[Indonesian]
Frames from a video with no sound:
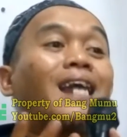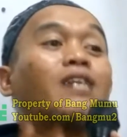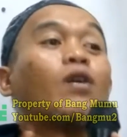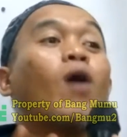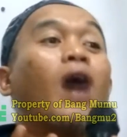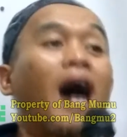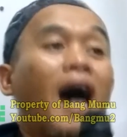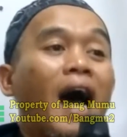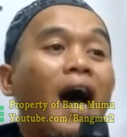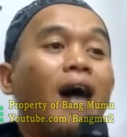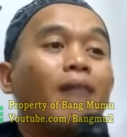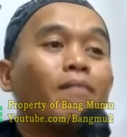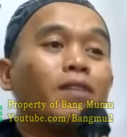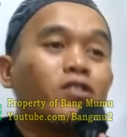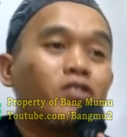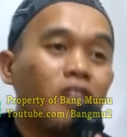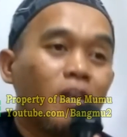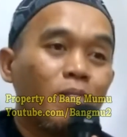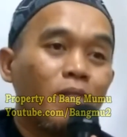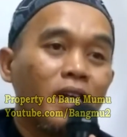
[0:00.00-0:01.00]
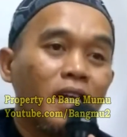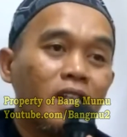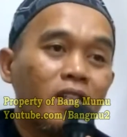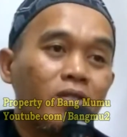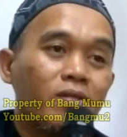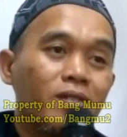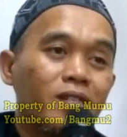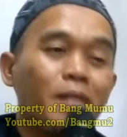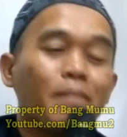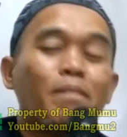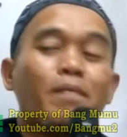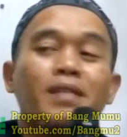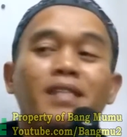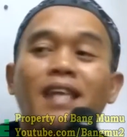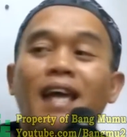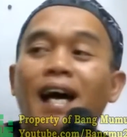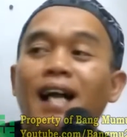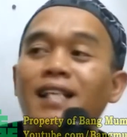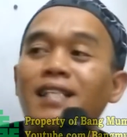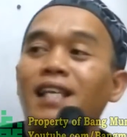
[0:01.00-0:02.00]
doa maksudnya begitu
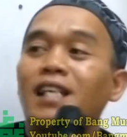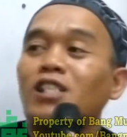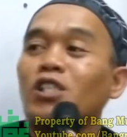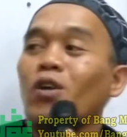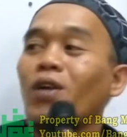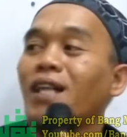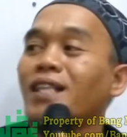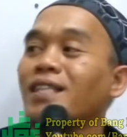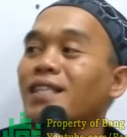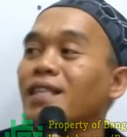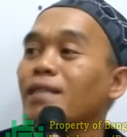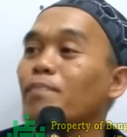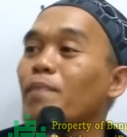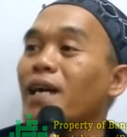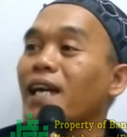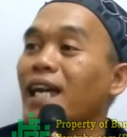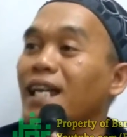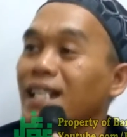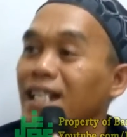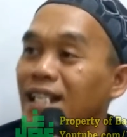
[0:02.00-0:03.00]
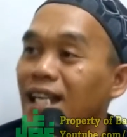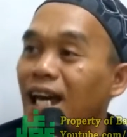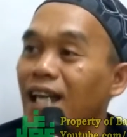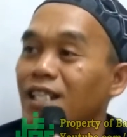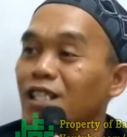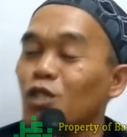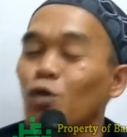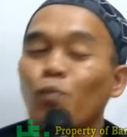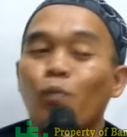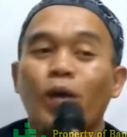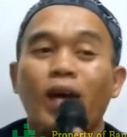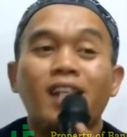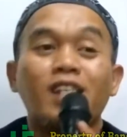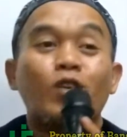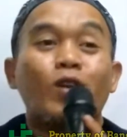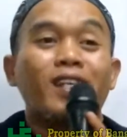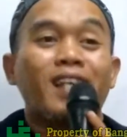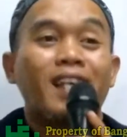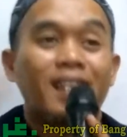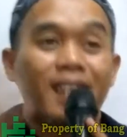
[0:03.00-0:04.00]
seperti halnya sholat pakai niat supaya
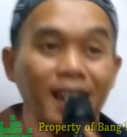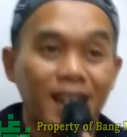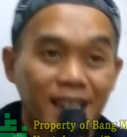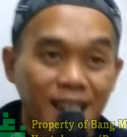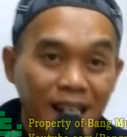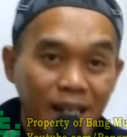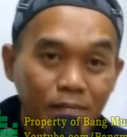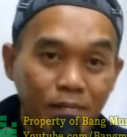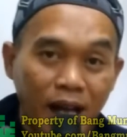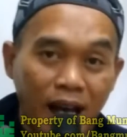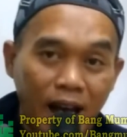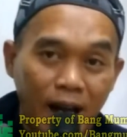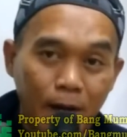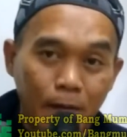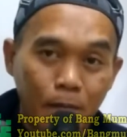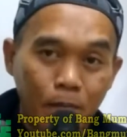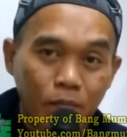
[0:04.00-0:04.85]
sholat kita diterima